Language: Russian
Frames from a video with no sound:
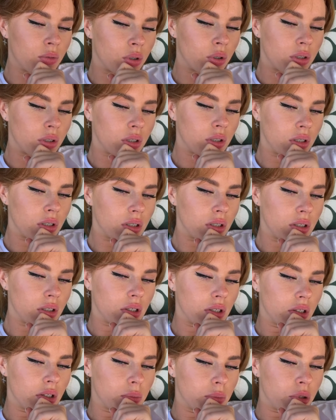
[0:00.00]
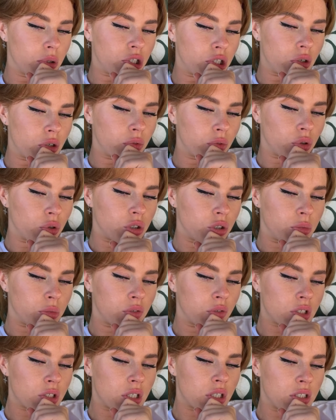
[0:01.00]
Вот. Приезжаю в
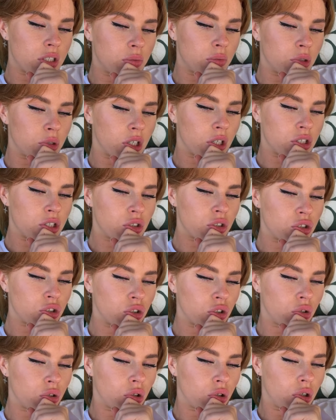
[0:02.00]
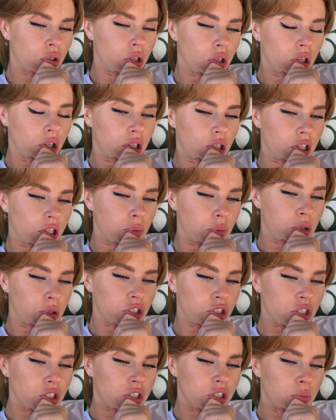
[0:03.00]
Грузию, мне 21, мне кажется, что
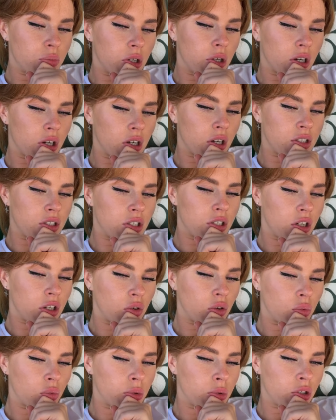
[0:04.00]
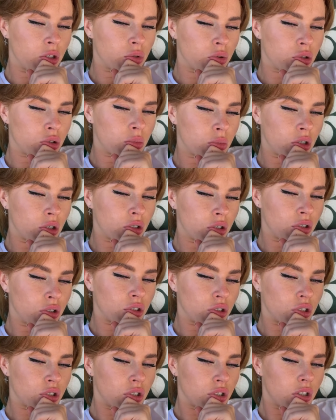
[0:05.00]
я меньше тебя, хотя у меня уже
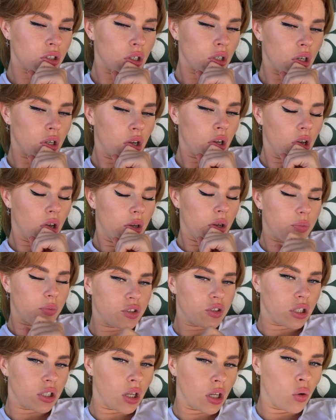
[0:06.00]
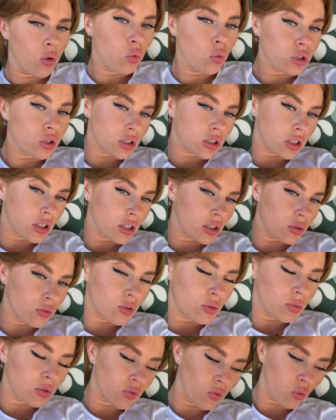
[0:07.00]
малыш. Все люди
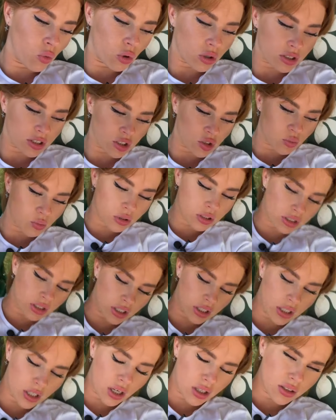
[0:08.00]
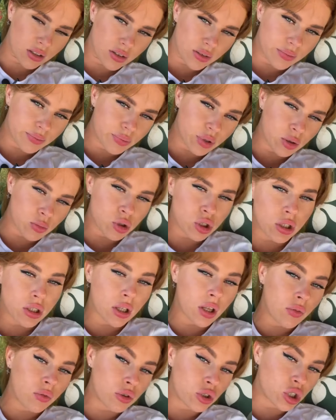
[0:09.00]
накидывают мне возраст постоянно, потому
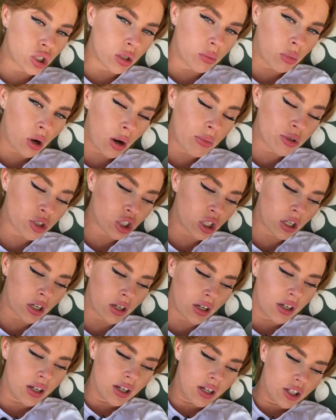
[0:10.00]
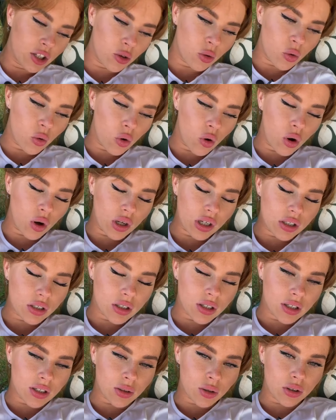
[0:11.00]
что я да, в душе я бабушка, но
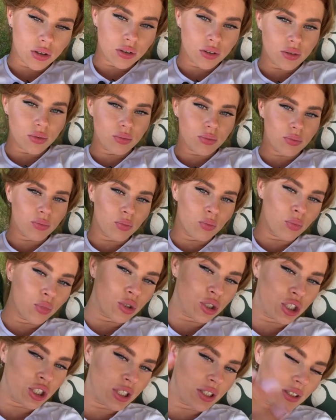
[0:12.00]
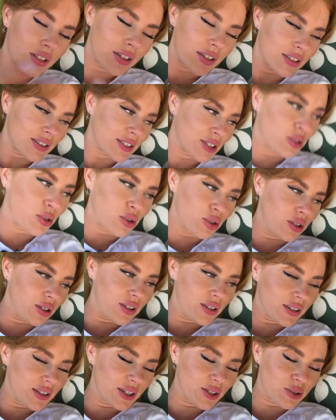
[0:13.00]
э, мужчина, с
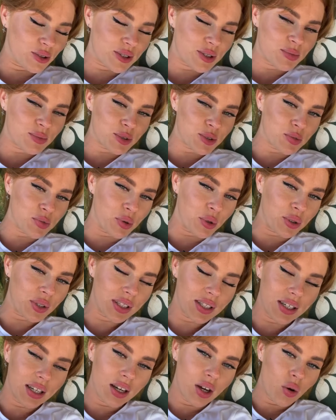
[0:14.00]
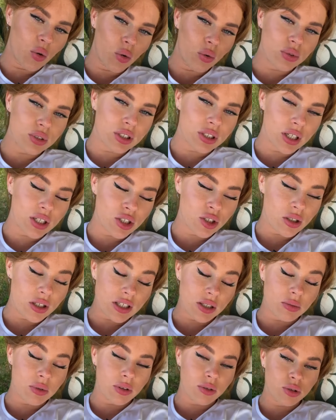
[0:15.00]
которой, который со мной живет, он знает,
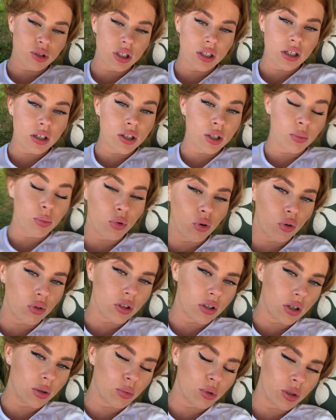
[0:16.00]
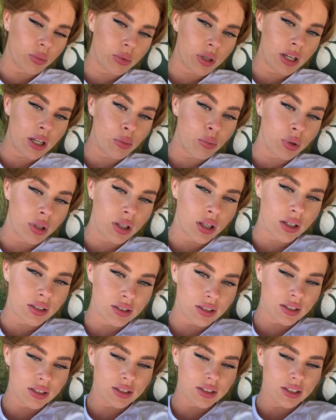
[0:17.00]
что я смотрю себя как ребенок, как будто мне лет
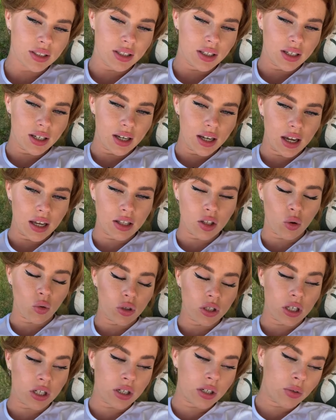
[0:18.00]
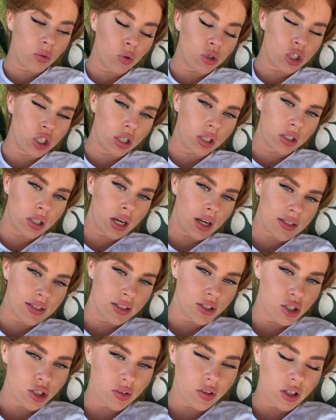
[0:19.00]
15. Это я очень
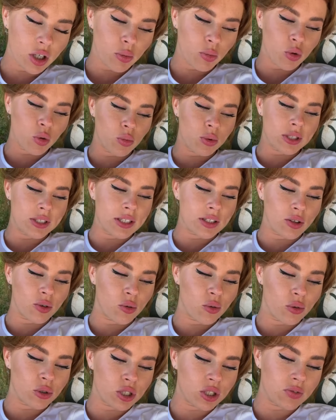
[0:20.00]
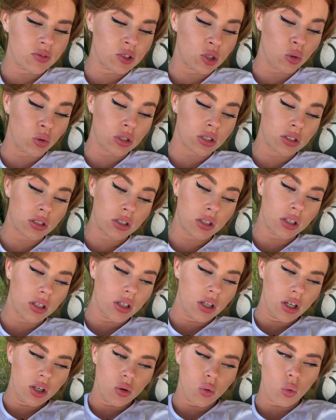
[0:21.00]
контрастный человек, я могу быть где-то очень
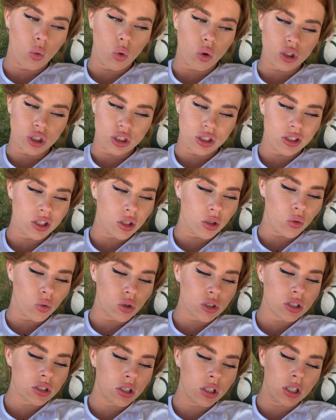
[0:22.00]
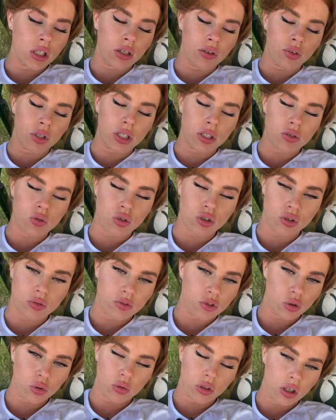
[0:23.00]
взрослый, очень серьезный и говорить
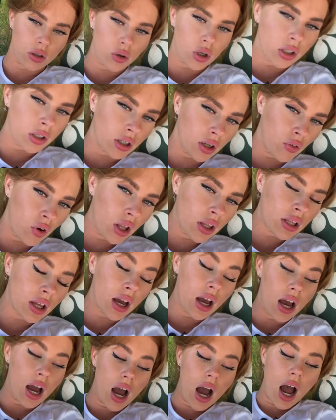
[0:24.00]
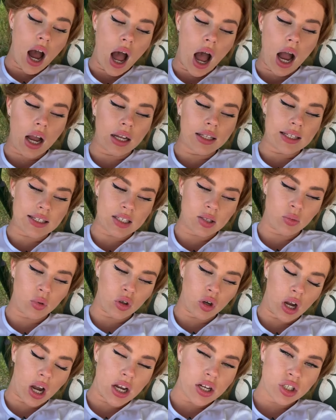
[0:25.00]
очень все так адекватно. А когда
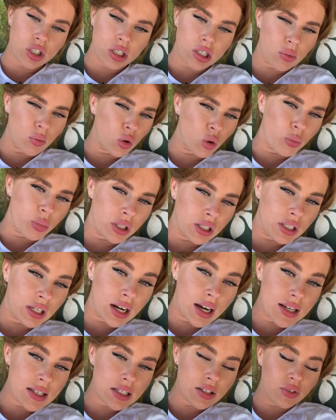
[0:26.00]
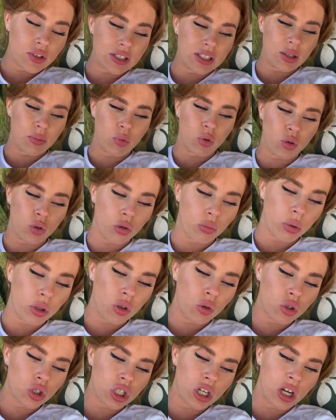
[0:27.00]
со мной ругаешься, я могу передразнивать, я могу
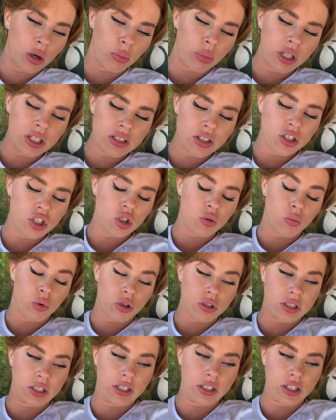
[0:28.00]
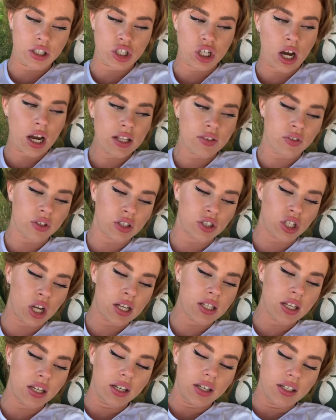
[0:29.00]
топать ножкой, капризничать, просто кричать,
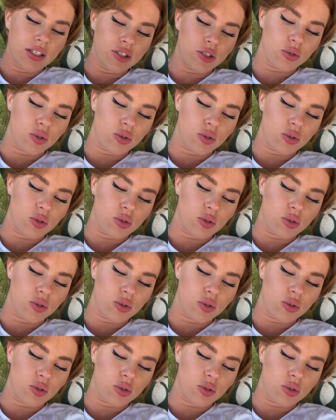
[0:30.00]
верещать.